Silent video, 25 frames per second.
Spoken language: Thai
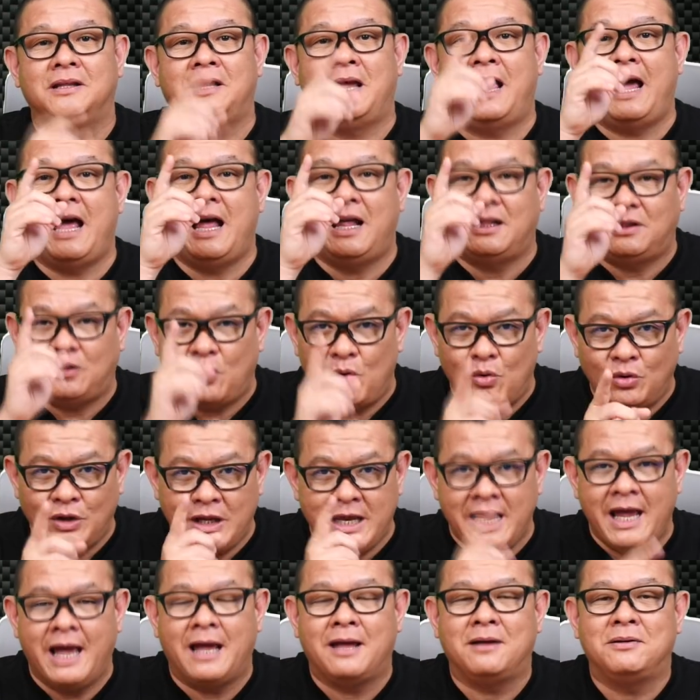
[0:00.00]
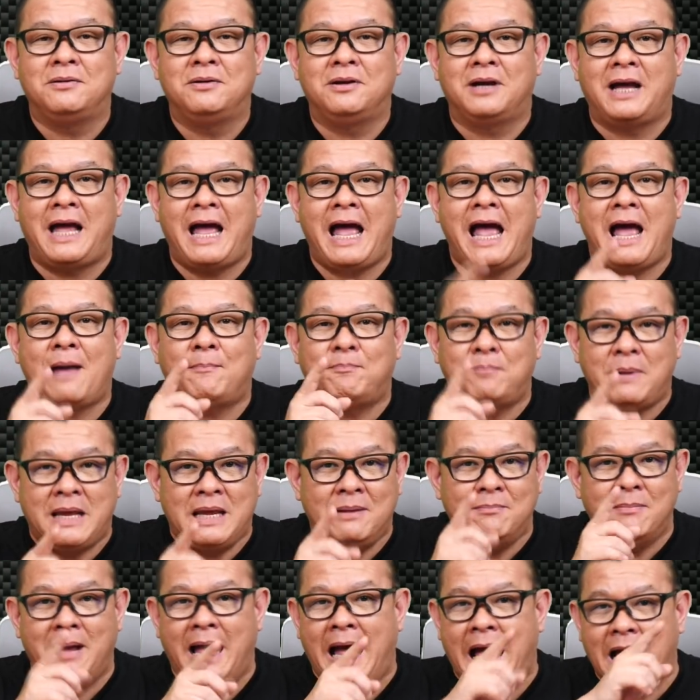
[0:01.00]
ถ้าตรงนี้ค่าปิง
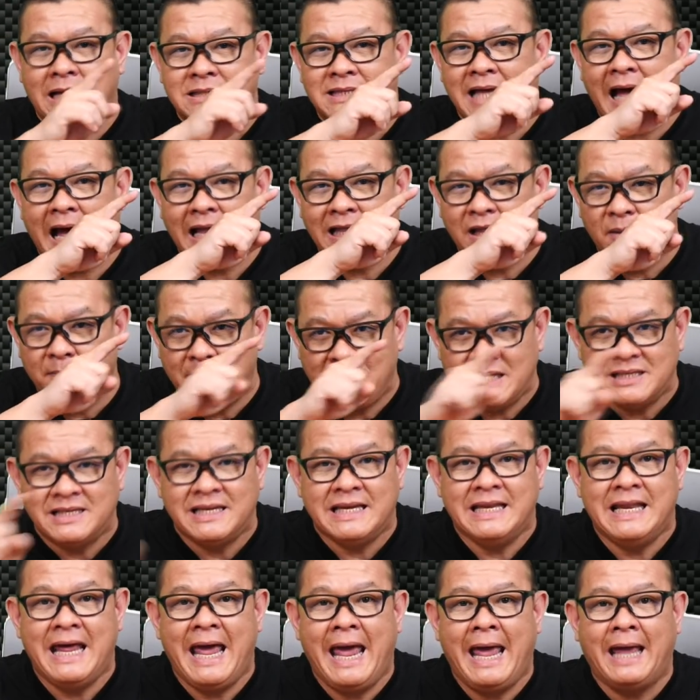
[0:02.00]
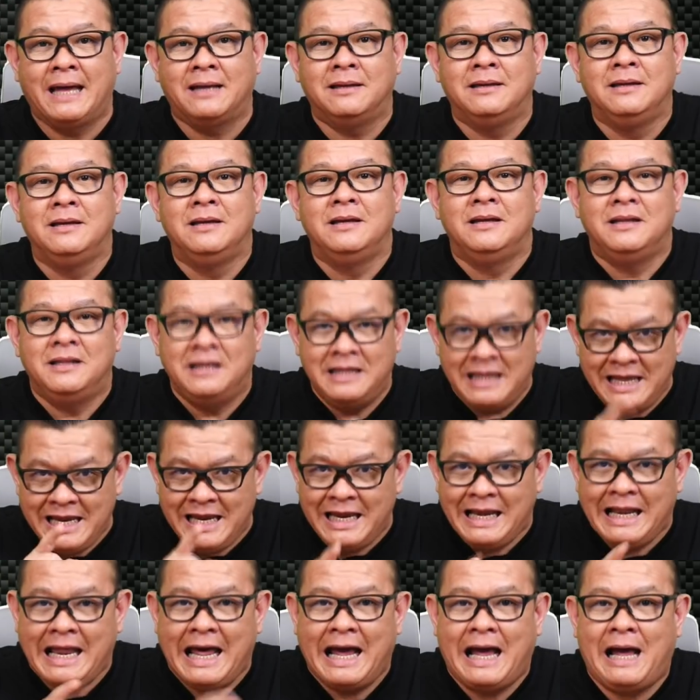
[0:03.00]
มหาศาลแล้วเป็นสีแดงนี่
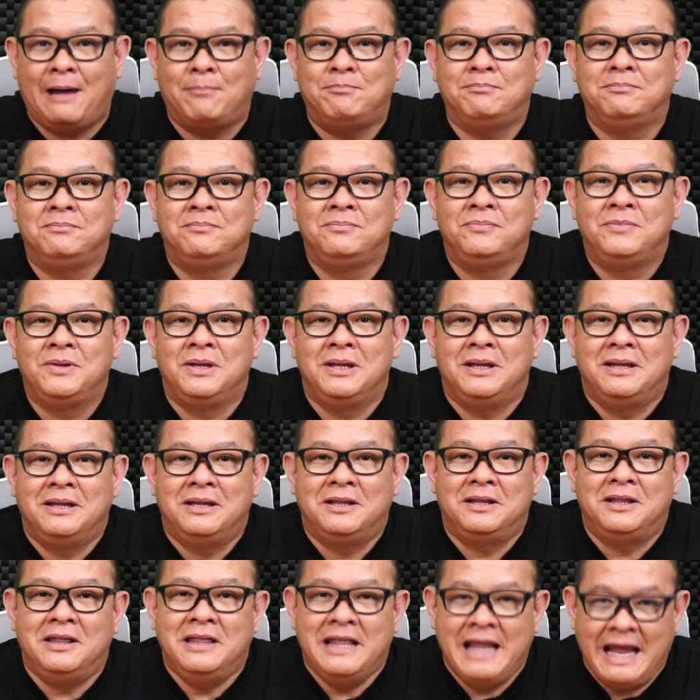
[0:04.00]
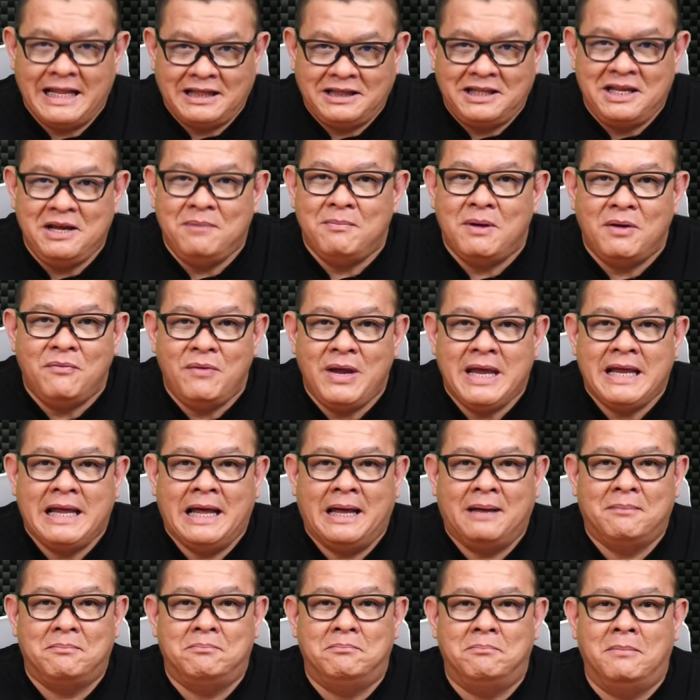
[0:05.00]
แหละครับ เน็ตที่ไม่วิ่ง
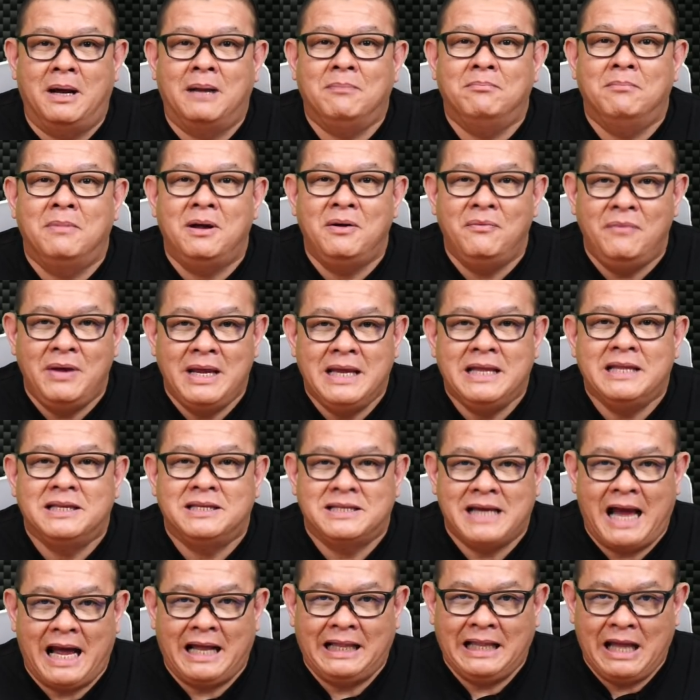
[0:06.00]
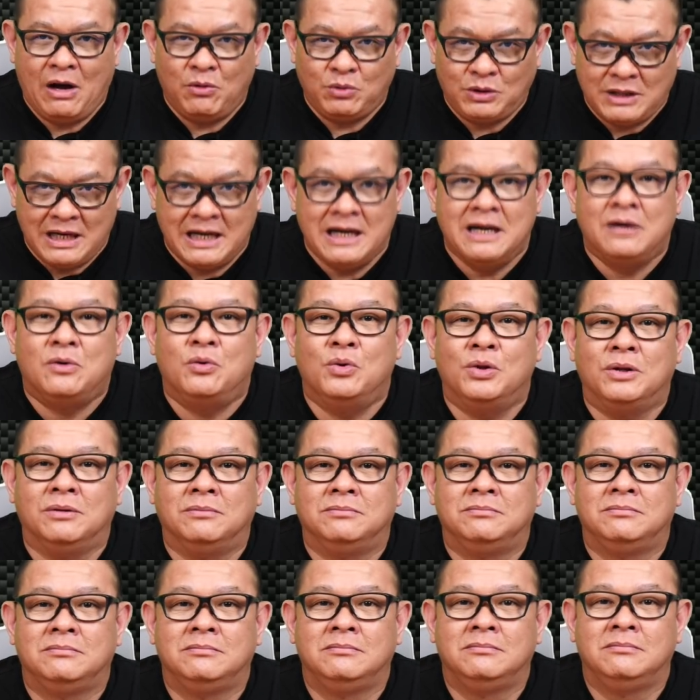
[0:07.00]
อ่ะมันไม่วิ่งจากเราเตอร์คุณ
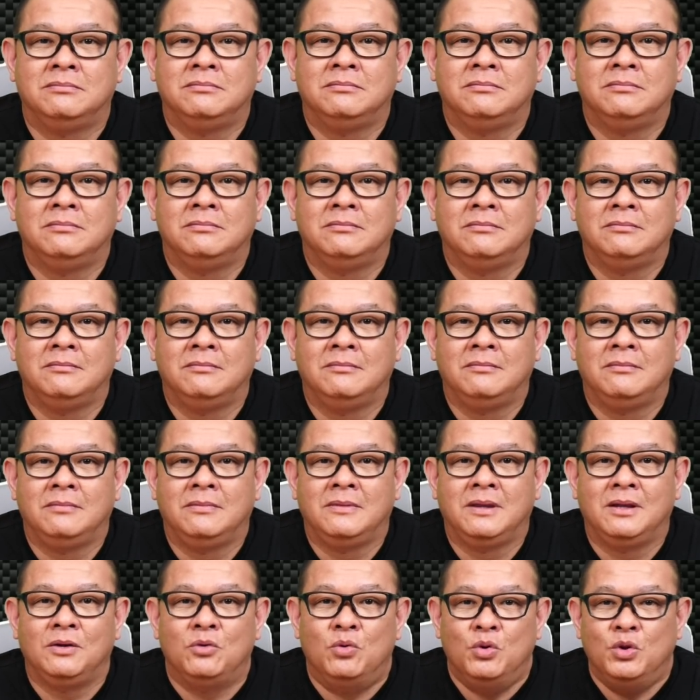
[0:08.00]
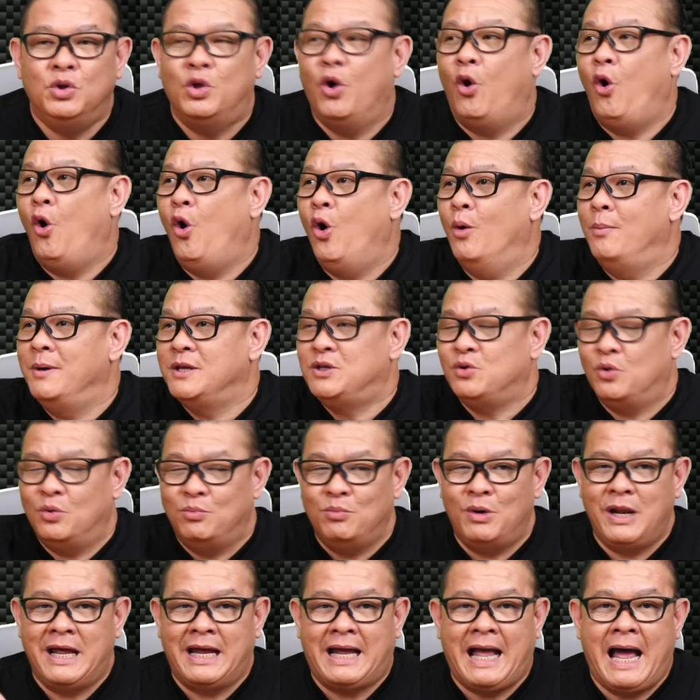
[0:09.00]
คุณโทรไปศูน
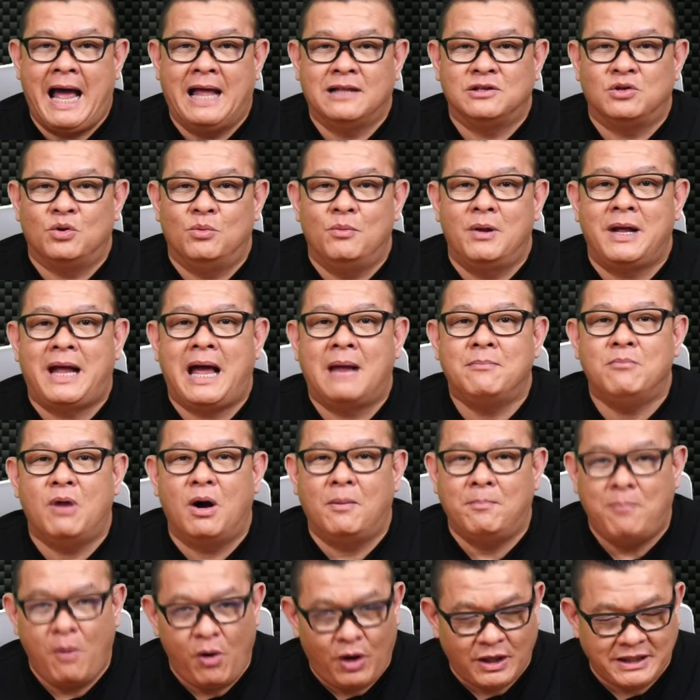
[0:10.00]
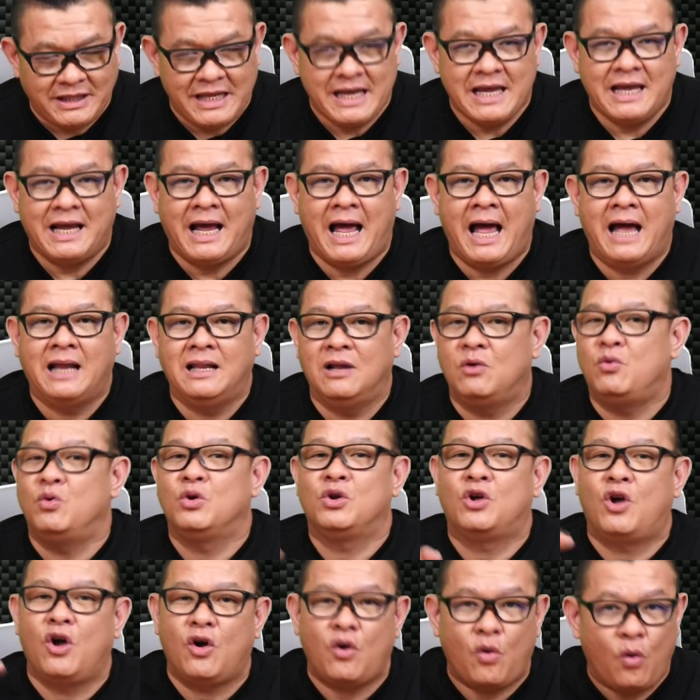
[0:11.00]
ย์บริการ ศูนย์บริการบอกปกติค่ะ แล้วคุณ
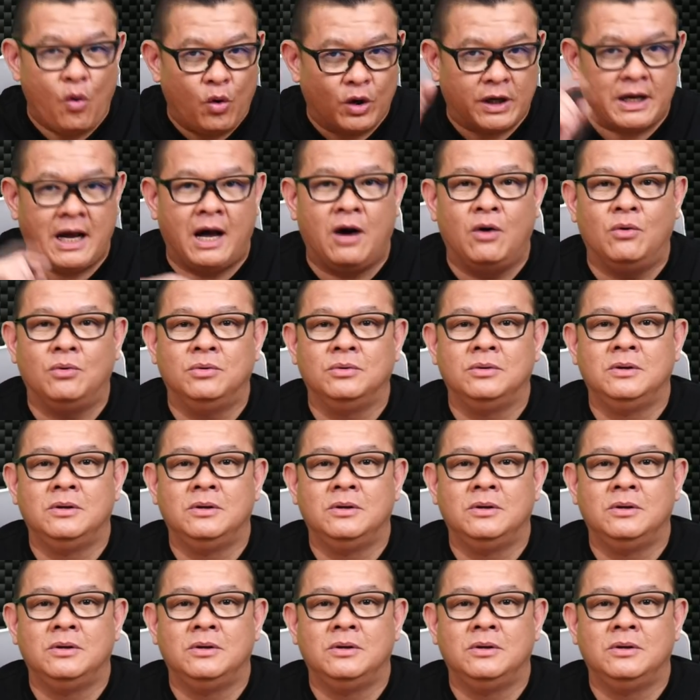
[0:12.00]
ก็โกรธเขา